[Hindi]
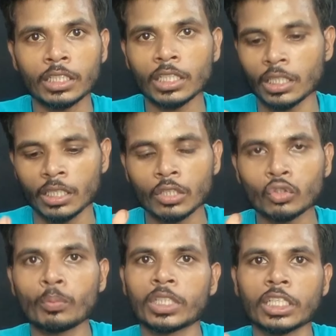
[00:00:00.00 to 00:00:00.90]
से ठीक है
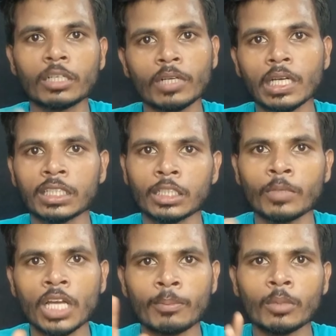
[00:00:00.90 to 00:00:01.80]
तो बिस्किट वगैरह
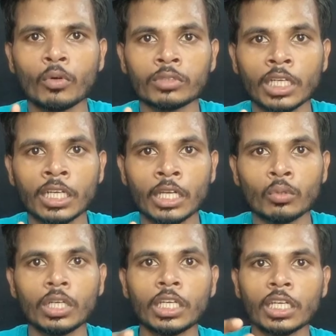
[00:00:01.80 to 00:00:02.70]
से भी आपने बहुत सारी खाई
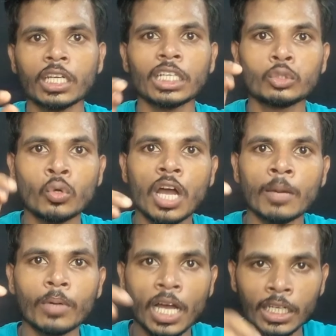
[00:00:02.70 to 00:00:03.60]
होंगी लेकिन गाइस जो
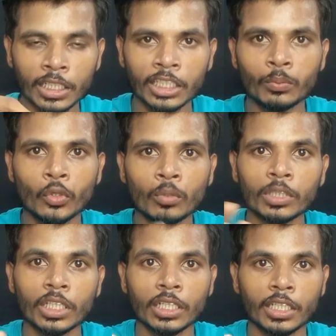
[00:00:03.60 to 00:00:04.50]
आप आज की इस वीडियो
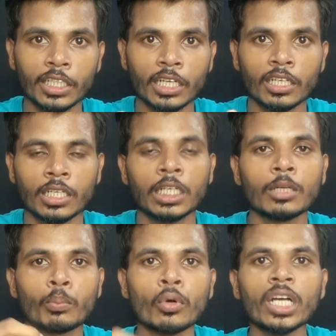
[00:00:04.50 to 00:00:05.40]
में देखने जा रहे हैं
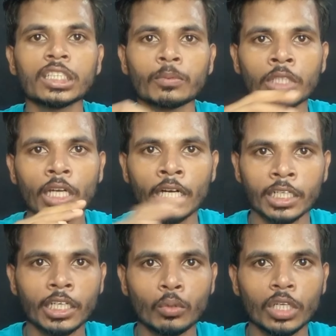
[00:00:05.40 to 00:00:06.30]
वो गाइस सबसे
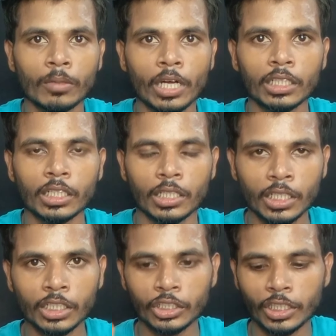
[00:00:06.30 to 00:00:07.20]
हटके होने वाली है
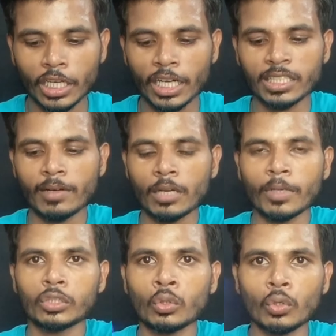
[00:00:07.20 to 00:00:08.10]
जी हाँ गाइस हमारे
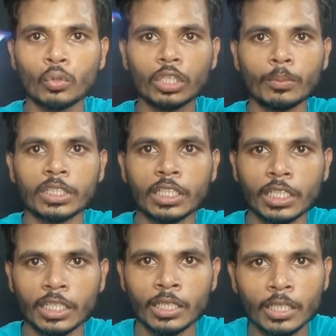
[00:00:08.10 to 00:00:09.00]
पास दो ओरियो
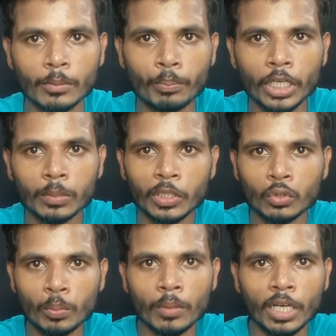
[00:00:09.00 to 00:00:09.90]
बिस्किट है बीस
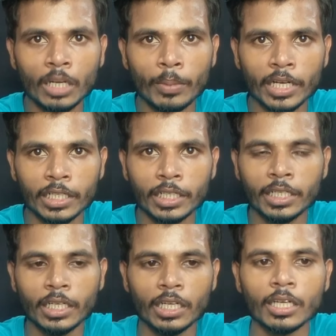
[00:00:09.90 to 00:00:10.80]
बीस रुपए वाले पैकेट है
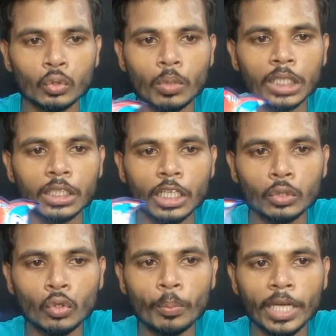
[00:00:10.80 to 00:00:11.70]
ठीक है तो गाइस
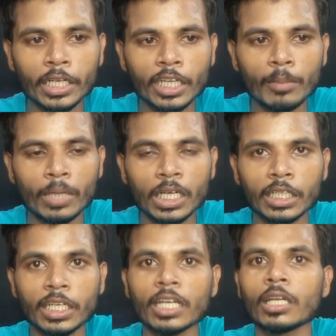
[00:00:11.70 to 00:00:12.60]
इन दो पैकेट के हम
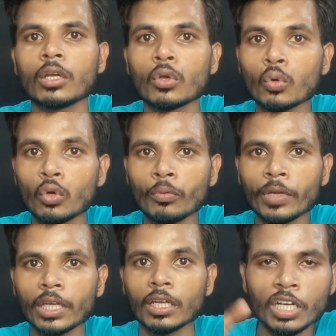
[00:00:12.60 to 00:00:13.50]
बनाने जा रहे हैं
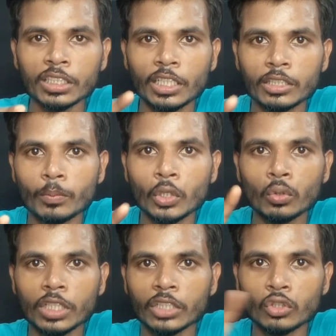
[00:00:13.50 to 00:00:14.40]
कुल्फी तो बस इस
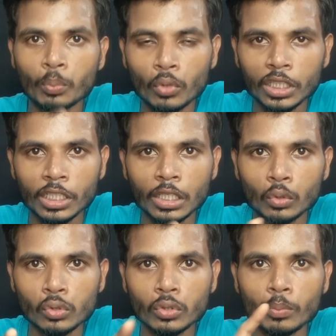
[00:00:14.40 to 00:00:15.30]
वीडियो को ध्यान से पूरा
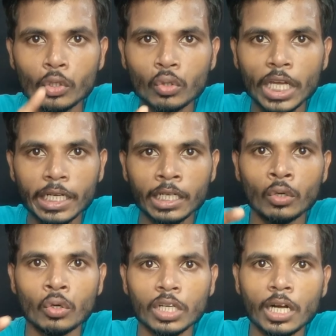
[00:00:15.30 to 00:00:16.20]
देखें दोस्तों वीडियो को लाइक
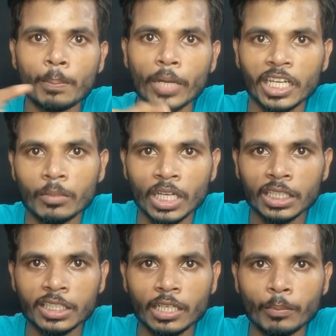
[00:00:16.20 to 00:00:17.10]
करें और अगर आप पहली
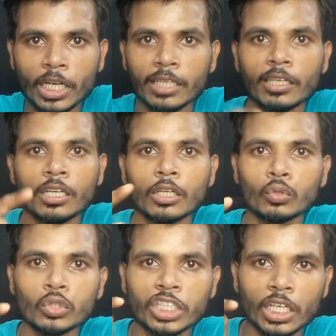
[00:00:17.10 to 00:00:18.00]
बार इस चैनल पर आए हैं
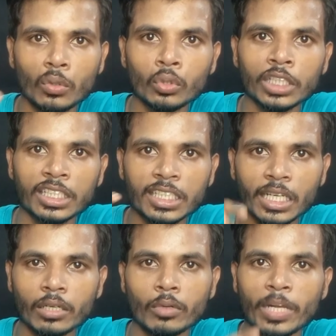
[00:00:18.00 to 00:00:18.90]
तो चैनल को
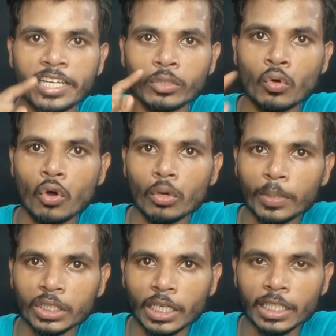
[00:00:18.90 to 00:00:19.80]
सब्सक्राइब कर को ऑल
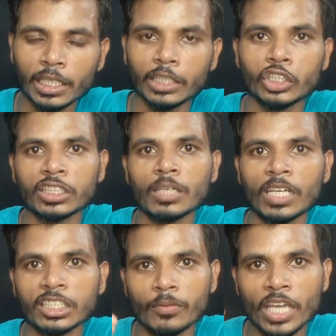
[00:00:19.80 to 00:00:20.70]
पर सेलेक्ट कर लें जिससे
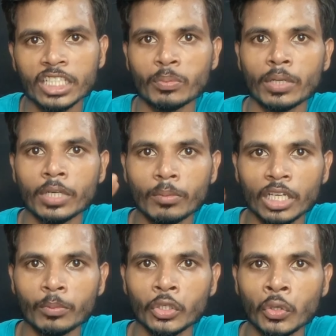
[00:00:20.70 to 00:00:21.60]
हमारी सभी एक्सपेरिमेंट
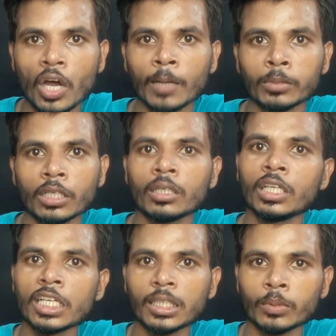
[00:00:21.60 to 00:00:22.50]
वाली वीडियो आप तक
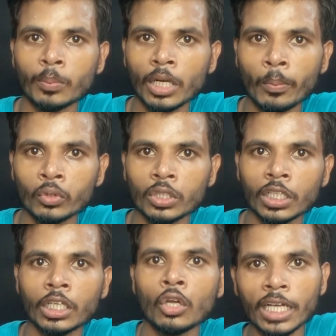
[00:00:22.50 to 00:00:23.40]
सबसे पहले पहुंच
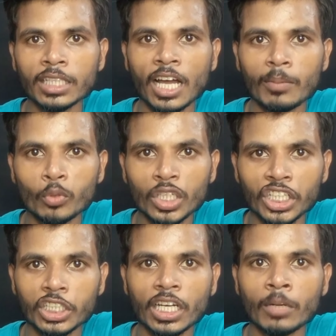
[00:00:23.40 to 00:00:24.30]
सके गाइस तो आप मुझे
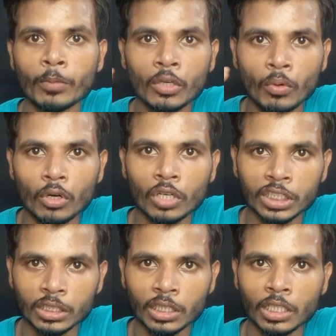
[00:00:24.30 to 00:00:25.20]
इंस्टाग्राम पर ही फॉलो
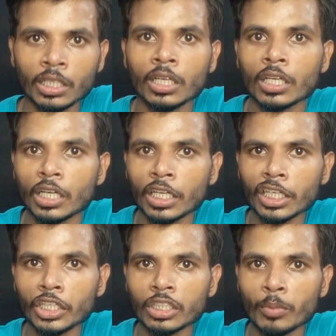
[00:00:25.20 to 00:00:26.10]
कर सकते हैं
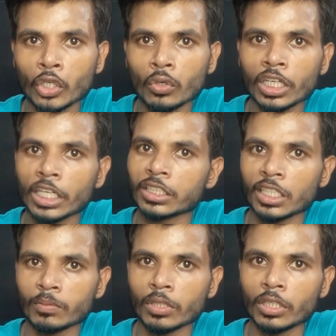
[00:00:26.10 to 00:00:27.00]
लिंक नीचे वीडियो के
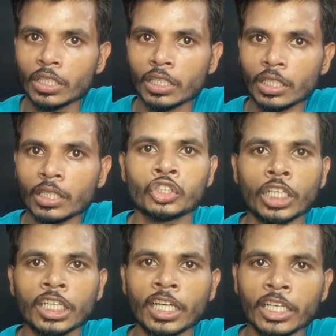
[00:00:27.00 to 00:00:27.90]
डिस्क्रिप्शन में दी गई है
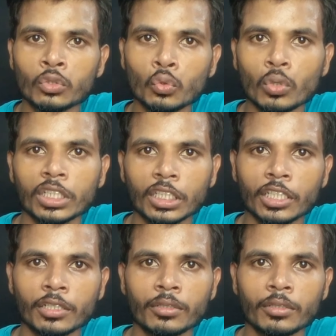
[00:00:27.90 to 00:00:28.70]
चलिए गाइस शुरू करते